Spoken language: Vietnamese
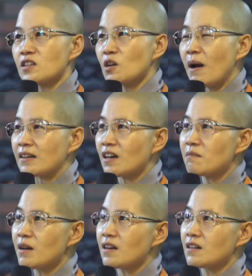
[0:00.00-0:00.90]
cho bản
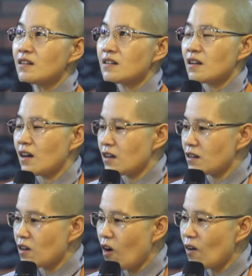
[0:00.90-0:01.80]
thân mình
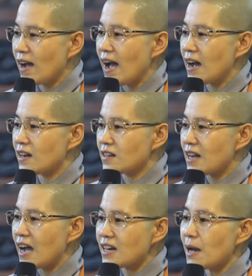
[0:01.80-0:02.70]
uh, gọn gàng
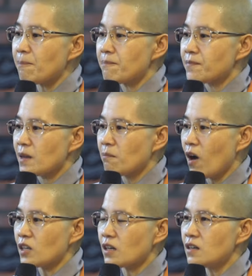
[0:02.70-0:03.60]
ngăn nắp
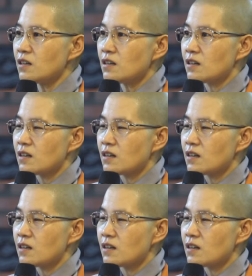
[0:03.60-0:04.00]
mọi thứ